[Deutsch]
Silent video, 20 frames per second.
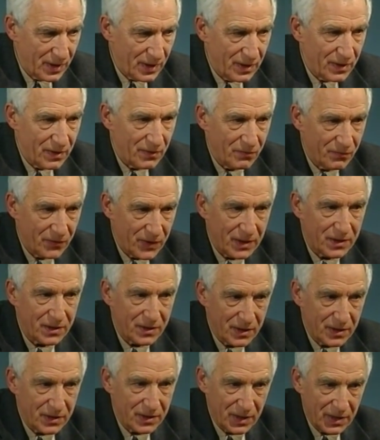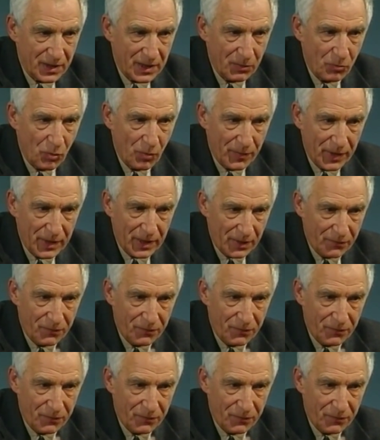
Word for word: hat, wird in